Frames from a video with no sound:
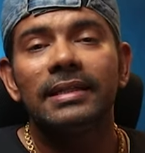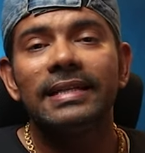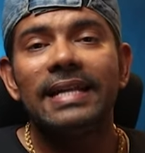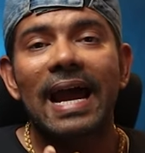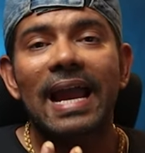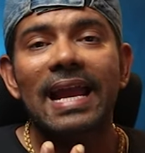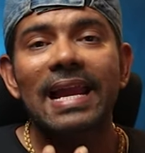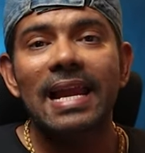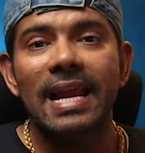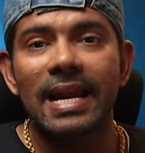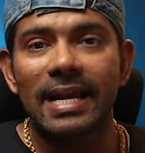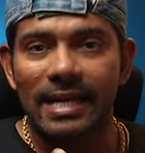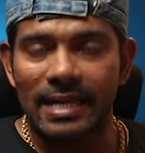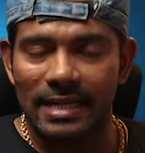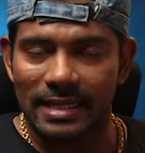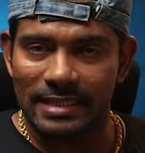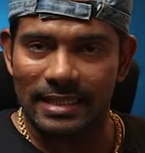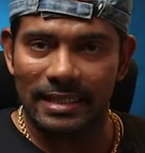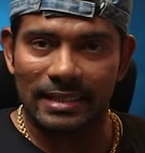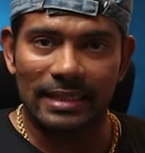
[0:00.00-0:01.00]
डाइलेट
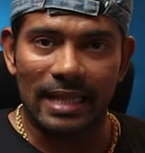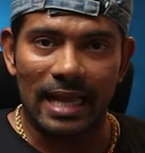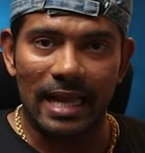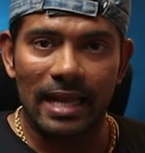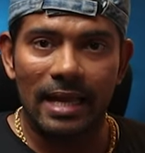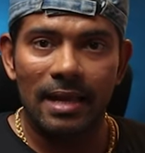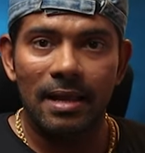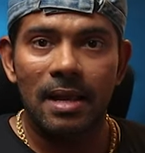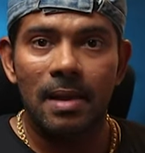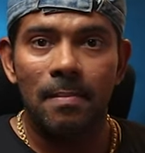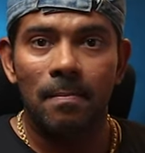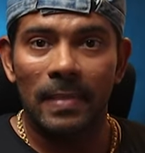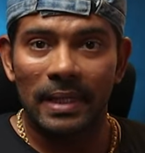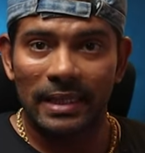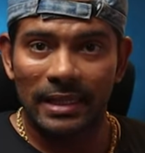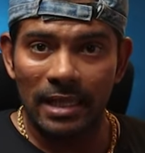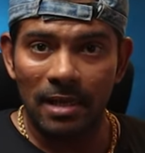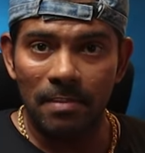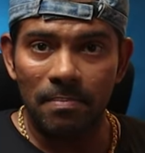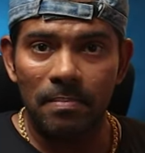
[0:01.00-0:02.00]
कर सकता है
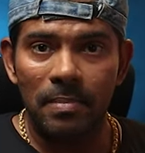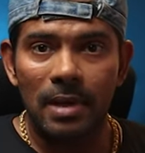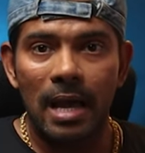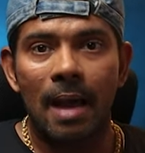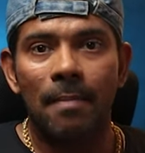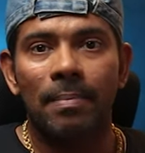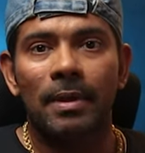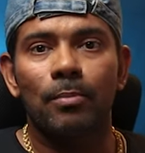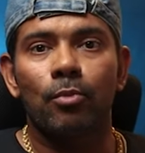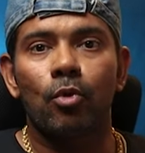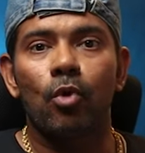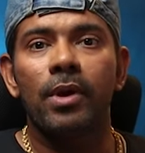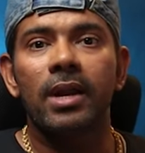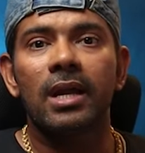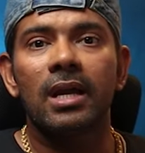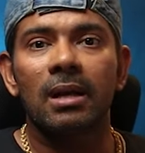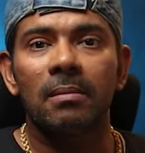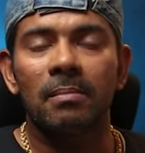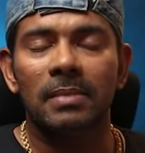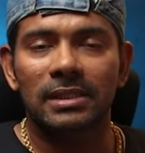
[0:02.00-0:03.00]
मतलब आपके
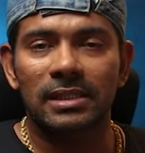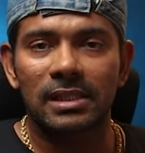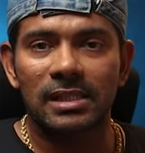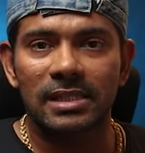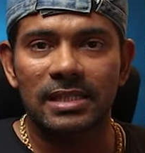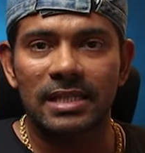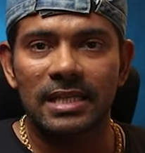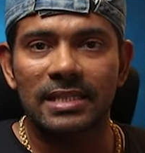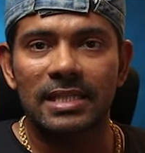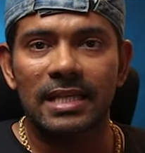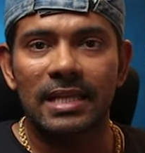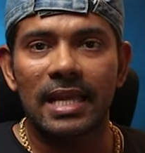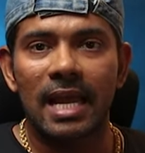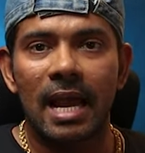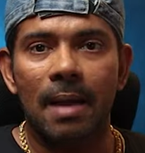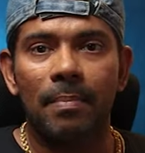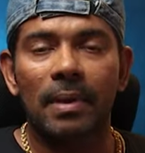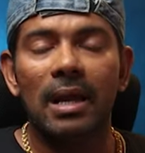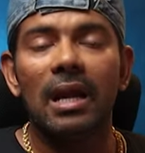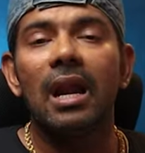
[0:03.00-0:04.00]
ब्रोनिकल मसल्स जैसे कि
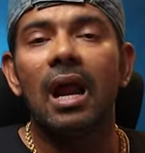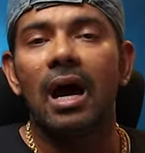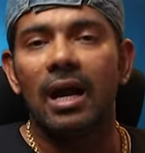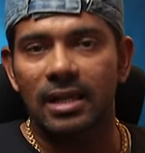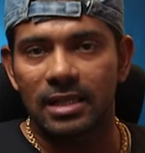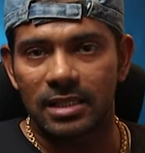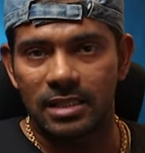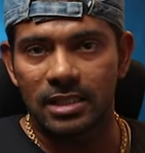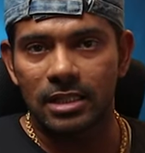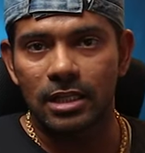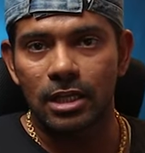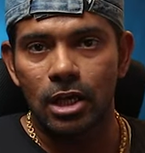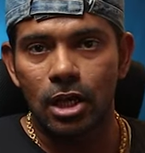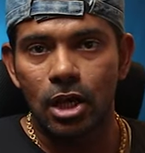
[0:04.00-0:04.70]
आपके लंग्स